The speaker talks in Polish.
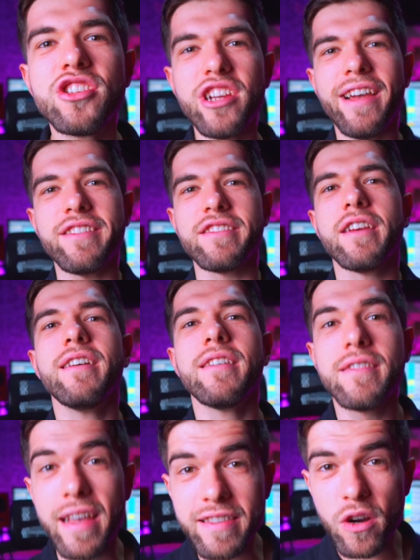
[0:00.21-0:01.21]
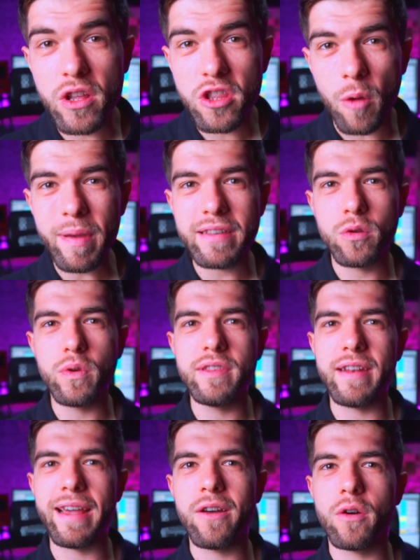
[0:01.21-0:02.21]
Cześć, z tej strony Tomek z Tugis
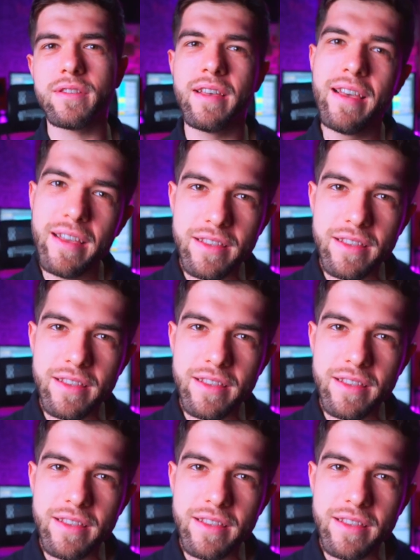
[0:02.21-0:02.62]
Records.